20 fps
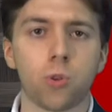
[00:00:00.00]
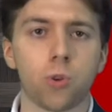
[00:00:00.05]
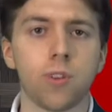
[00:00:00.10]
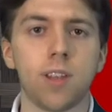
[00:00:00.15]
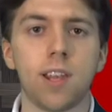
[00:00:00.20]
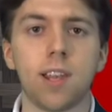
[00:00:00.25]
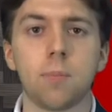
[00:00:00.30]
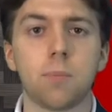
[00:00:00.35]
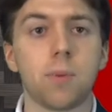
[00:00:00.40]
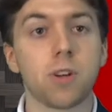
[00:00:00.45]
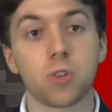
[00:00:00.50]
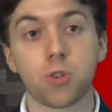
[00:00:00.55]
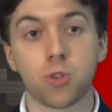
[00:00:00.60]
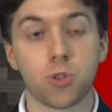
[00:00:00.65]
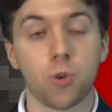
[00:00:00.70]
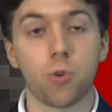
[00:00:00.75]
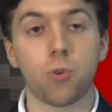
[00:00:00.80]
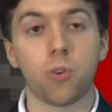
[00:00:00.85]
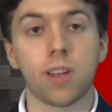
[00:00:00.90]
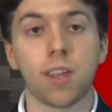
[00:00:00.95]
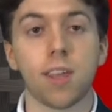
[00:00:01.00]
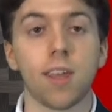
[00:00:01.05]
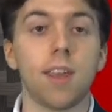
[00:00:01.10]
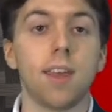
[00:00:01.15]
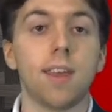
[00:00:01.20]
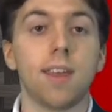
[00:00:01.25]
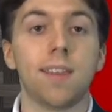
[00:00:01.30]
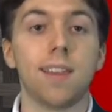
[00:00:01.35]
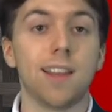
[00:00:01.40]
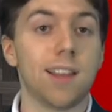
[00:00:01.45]
nelle persone,
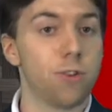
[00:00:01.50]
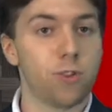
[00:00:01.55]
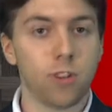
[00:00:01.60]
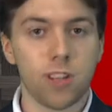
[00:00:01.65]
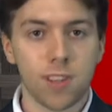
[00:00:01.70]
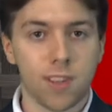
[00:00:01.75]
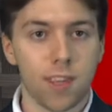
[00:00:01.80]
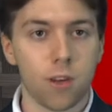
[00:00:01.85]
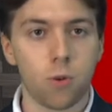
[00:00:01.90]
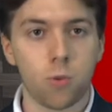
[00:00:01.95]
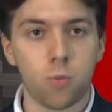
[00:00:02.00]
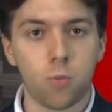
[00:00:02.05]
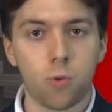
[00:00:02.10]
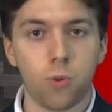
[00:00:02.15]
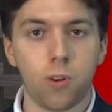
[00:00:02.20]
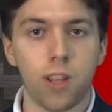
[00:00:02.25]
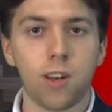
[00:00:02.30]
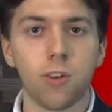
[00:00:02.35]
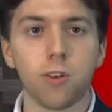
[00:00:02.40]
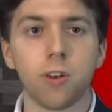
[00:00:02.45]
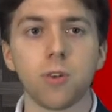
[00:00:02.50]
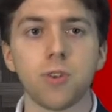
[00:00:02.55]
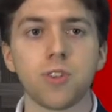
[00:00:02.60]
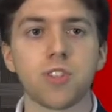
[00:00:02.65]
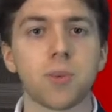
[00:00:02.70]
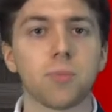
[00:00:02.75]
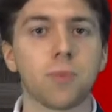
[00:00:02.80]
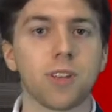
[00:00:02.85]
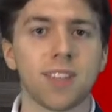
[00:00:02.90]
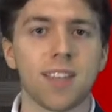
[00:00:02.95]
nella gente comune. Allora noi
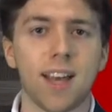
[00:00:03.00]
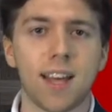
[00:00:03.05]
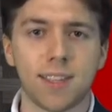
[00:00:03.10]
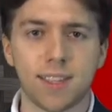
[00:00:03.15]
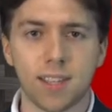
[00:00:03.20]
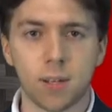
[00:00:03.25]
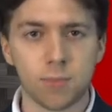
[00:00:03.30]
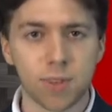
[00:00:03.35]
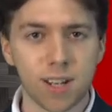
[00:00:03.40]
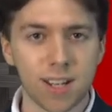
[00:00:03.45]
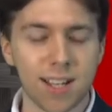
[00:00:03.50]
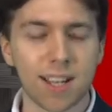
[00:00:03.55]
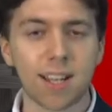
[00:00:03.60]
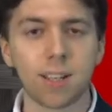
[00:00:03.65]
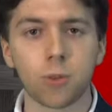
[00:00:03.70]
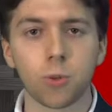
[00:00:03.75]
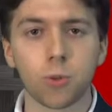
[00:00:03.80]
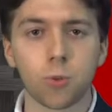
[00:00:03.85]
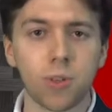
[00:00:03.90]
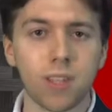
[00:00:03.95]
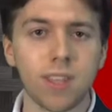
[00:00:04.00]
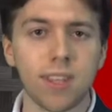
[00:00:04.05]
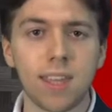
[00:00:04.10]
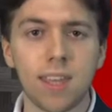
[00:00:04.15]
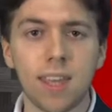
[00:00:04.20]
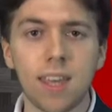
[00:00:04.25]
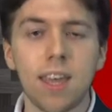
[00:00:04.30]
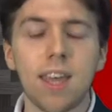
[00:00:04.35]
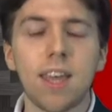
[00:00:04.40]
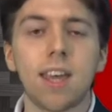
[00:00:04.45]
siamo andati al mercato qui
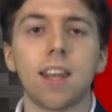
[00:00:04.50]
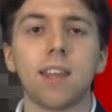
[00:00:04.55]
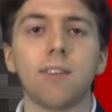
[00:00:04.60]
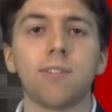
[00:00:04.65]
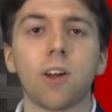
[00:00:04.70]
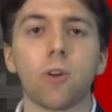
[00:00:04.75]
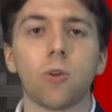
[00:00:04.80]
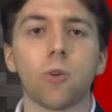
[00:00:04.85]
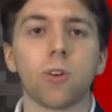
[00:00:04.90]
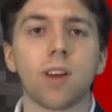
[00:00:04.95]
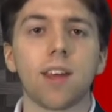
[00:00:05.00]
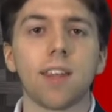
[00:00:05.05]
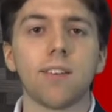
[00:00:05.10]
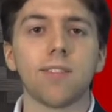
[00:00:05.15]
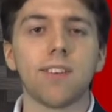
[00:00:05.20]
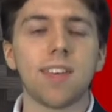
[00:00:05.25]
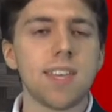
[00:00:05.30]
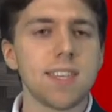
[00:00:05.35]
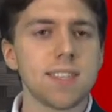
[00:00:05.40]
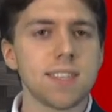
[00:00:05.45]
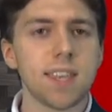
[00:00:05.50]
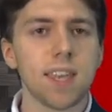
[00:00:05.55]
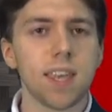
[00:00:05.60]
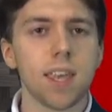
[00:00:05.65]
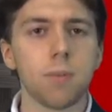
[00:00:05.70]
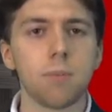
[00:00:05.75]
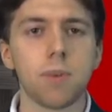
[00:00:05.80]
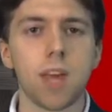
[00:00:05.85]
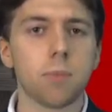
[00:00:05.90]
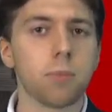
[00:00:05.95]
di Rivarolo Canavese
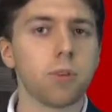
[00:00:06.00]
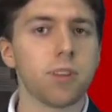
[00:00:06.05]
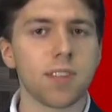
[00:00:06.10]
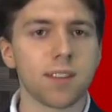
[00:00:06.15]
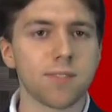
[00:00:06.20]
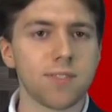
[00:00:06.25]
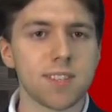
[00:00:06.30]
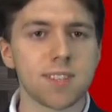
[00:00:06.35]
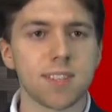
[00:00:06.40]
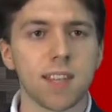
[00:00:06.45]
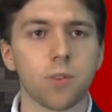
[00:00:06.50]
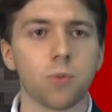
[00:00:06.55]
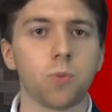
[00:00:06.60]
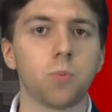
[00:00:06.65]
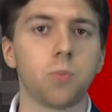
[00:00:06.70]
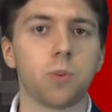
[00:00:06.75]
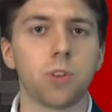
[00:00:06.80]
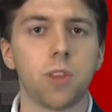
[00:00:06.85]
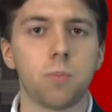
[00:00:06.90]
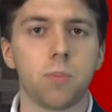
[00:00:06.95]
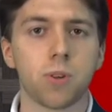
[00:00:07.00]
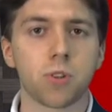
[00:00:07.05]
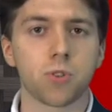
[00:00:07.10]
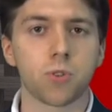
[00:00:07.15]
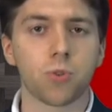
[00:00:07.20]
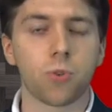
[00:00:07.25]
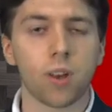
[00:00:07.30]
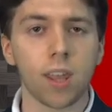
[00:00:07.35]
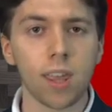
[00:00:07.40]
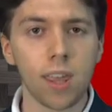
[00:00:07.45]
e abbiamo intervistato un po' di
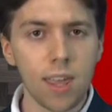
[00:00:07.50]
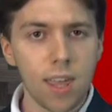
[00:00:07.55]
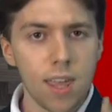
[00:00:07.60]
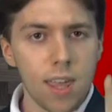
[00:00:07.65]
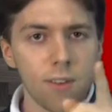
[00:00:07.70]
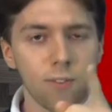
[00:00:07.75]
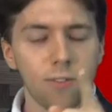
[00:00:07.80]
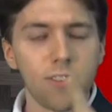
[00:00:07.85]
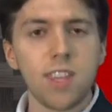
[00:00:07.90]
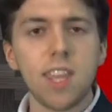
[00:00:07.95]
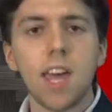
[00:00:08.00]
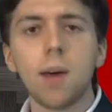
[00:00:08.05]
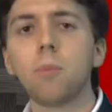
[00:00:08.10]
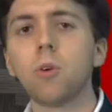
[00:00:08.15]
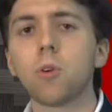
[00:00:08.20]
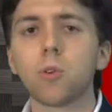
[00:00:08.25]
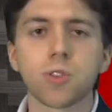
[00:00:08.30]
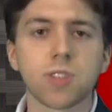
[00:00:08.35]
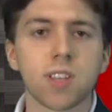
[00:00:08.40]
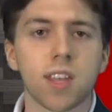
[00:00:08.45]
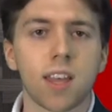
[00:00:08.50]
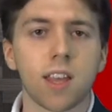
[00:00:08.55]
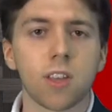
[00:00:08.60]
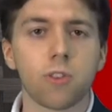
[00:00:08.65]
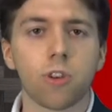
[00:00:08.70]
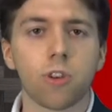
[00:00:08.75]
persone. Vediamo cosa ci